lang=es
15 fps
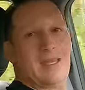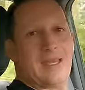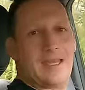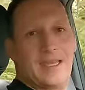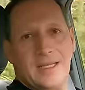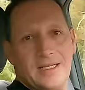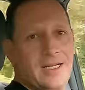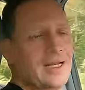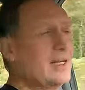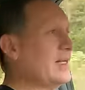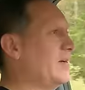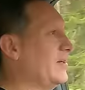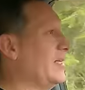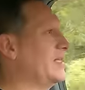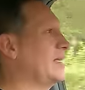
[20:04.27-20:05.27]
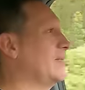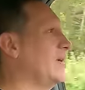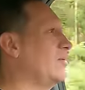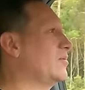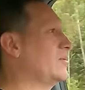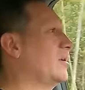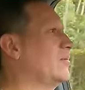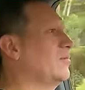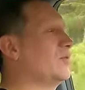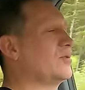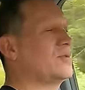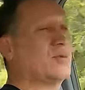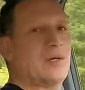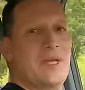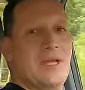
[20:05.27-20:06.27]
En general, la verdad es que me ha gustado
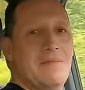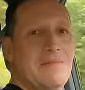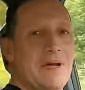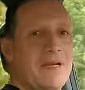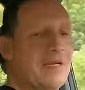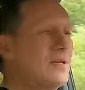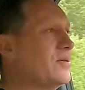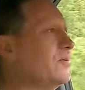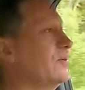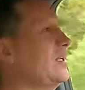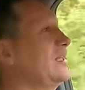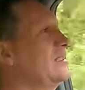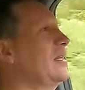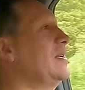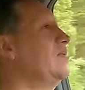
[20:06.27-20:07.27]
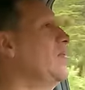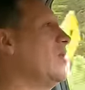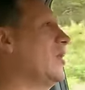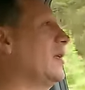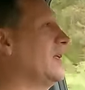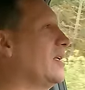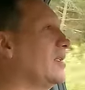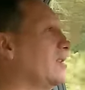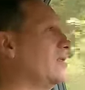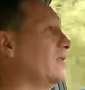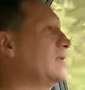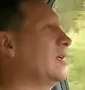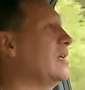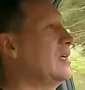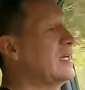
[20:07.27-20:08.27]
mucho el manejo de esta nueva
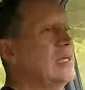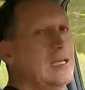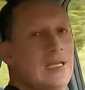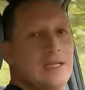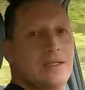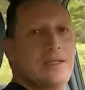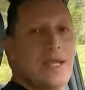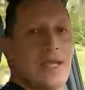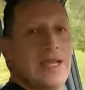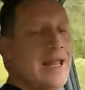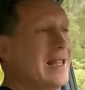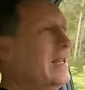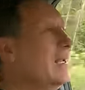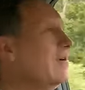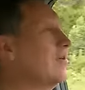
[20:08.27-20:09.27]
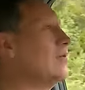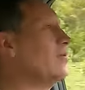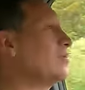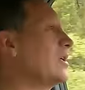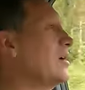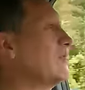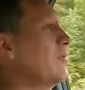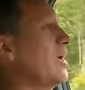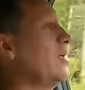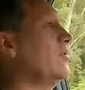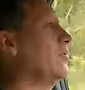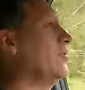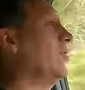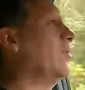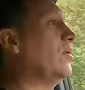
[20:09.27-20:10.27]
generación de la Land Cruiser
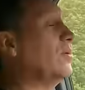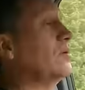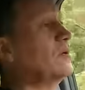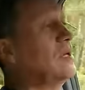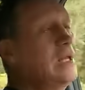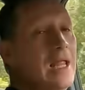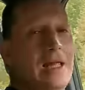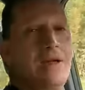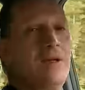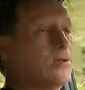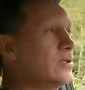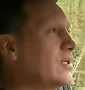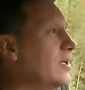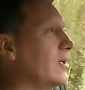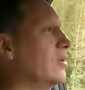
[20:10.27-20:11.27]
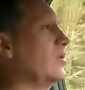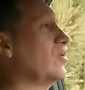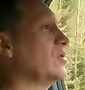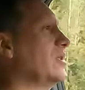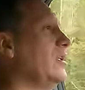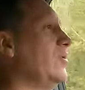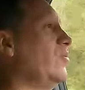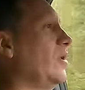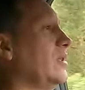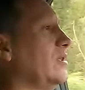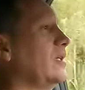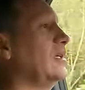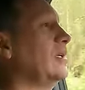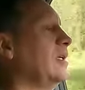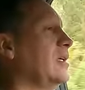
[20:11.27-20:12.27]
Prado o Land Cruiser
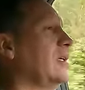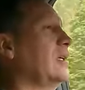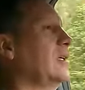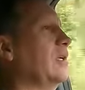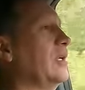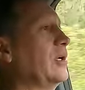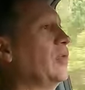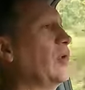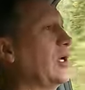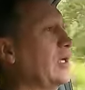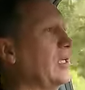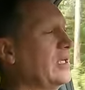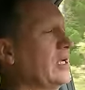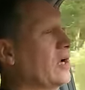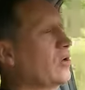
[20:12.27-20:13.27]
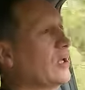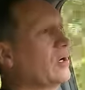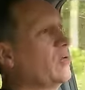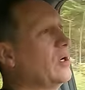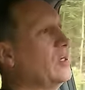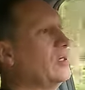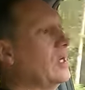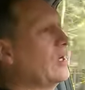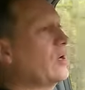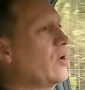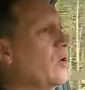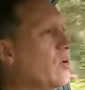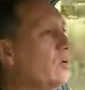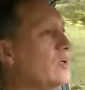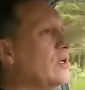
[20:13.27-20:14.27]
250. Recuerden que ahora cuenta
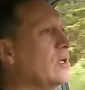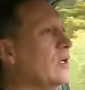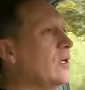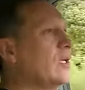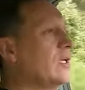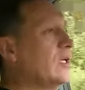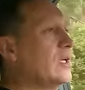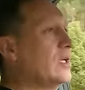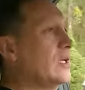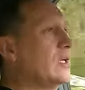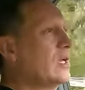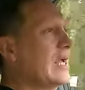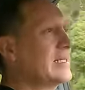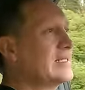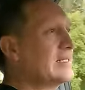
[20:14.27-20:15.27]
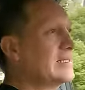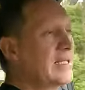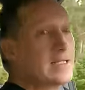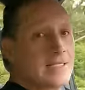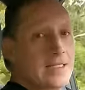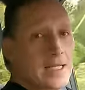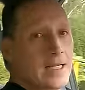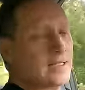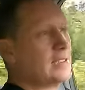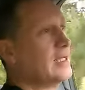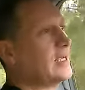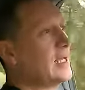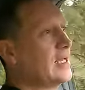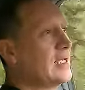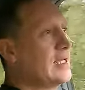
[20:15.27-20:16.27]
con eh, asistencia
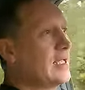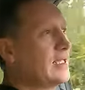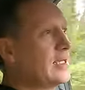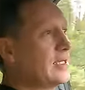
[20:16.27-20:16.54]
eléctrica en la